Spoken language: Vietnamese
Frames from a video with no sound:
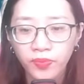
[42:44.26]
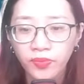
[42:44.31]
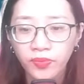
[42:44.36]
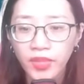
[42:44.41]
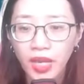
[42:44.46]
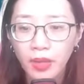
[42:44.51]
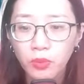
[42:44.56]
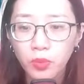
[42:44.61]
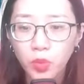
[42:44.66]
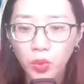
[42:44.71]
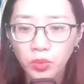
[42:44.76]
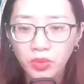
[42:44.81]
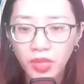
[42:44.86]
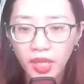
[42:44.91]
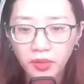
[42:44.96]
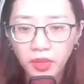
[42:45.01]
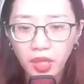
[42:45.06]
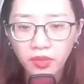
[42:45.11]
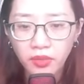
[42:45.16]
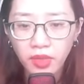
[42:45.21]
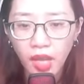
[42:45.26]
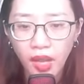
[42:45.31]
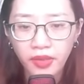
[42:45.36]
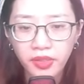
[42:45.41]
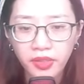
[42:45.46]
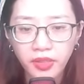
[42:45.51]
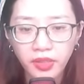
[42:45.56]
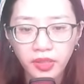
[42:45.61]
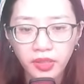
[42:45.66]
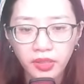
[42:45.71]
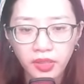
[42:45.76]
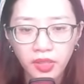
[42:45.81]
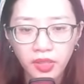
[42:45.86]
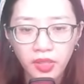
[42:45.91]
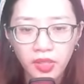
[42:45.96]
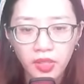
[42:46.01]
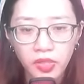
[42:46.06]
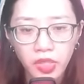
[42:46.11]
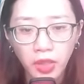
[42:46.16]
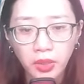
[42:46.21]
Ta muốn để thân thể ngươi
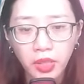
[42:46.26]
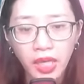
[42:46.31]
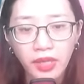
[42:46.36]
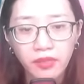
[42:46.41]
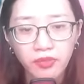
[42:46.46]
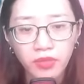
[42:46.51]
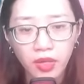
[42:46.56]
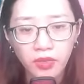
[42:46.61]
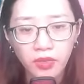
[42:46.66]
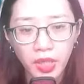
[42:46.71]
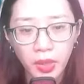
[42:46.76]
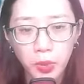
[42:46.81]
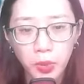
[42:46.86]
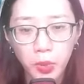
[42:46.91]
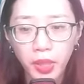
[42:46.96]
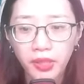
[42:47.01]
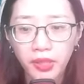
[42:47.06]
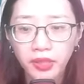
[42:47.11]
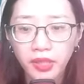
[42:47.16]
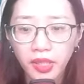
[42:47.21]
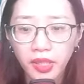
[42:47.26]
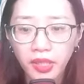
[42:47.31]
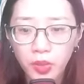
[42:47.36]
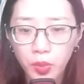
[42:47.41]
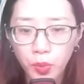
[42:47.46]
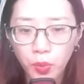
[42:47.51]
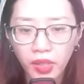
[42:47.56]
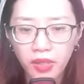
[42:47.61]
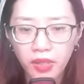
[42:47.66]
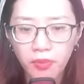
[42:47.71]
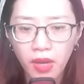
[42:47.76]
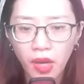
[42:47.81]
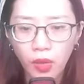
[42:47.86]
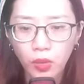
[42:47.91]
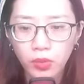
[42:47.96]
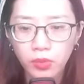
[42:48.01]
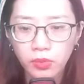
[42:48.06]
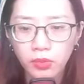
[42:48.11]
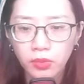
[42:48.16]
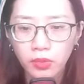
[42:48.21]
trở thành vật liệu luyện khí quý
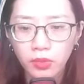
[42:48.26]
báu.